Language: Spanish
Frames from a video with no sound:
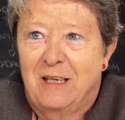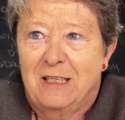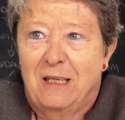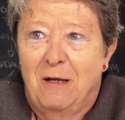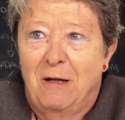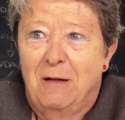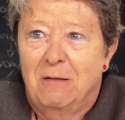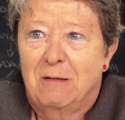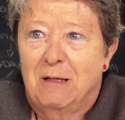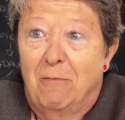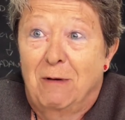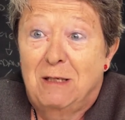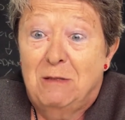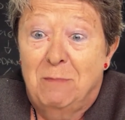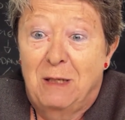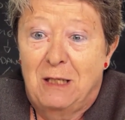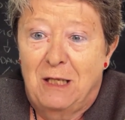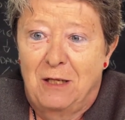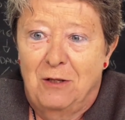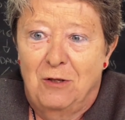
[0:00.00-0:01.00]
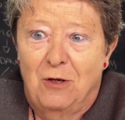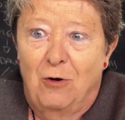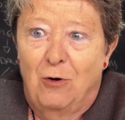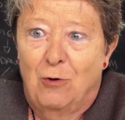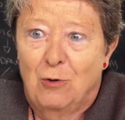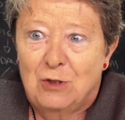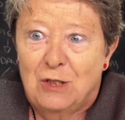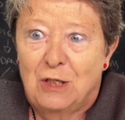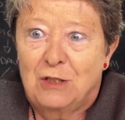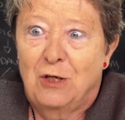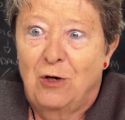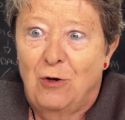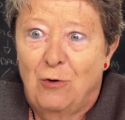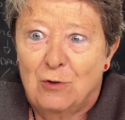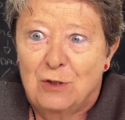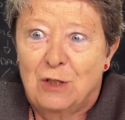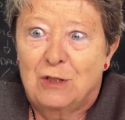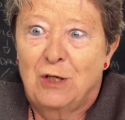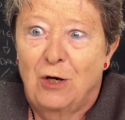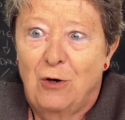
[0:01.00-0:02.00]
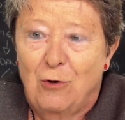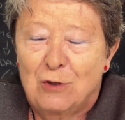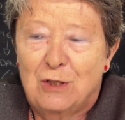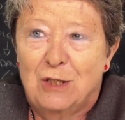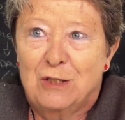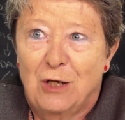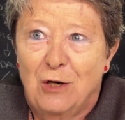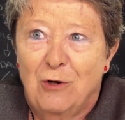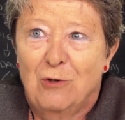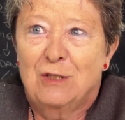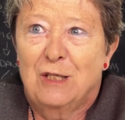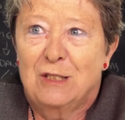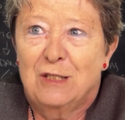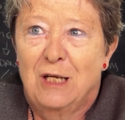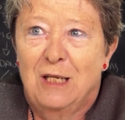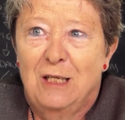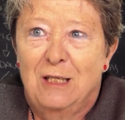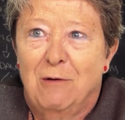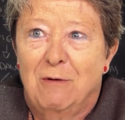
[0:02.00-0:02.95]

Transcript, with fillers: Te, vas metiendo en cosas, en cosas, en cosas, en cosas,